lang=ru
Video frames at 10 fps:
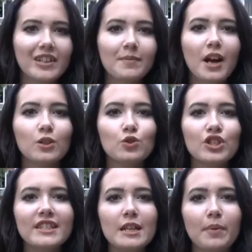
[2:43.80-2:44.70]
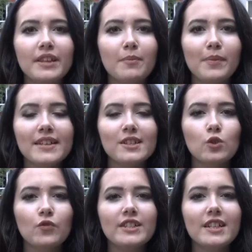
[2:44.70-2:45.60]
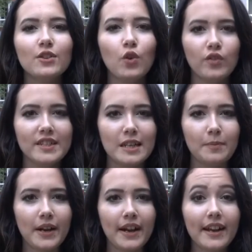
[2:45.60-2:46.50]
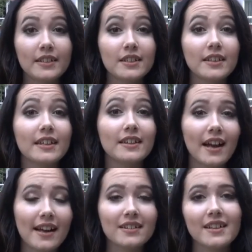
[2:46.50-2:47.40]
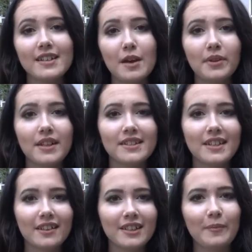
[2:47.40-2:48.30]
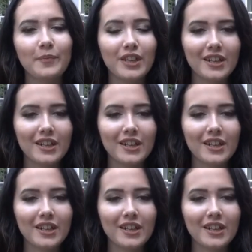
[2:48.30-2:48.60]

В этом году жители Поднебесной увидели новый телепроект «Китай глазами иностранки»,